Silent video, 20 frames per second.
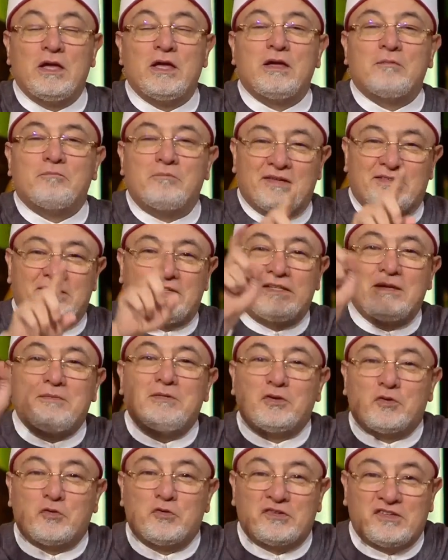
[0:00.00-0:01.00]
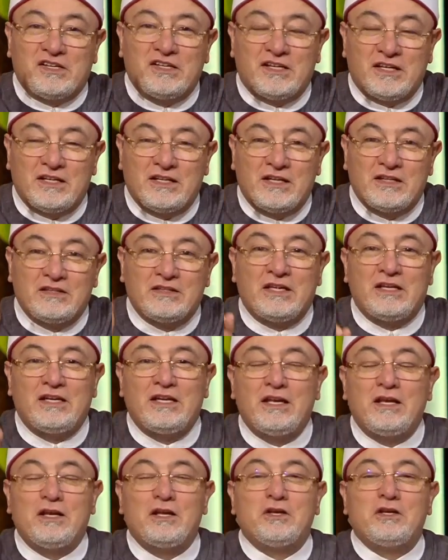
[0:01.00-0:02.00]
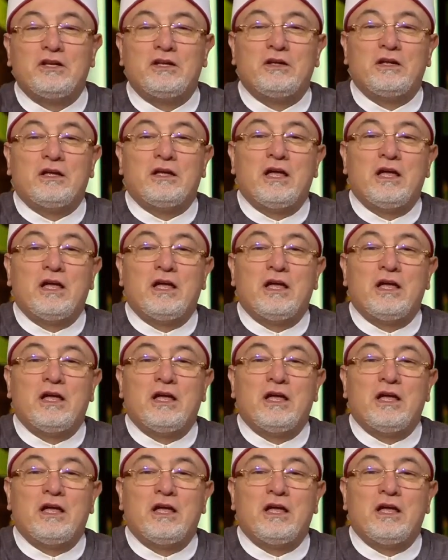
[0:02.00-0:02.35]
بس دي بين قوسين كده دليل ان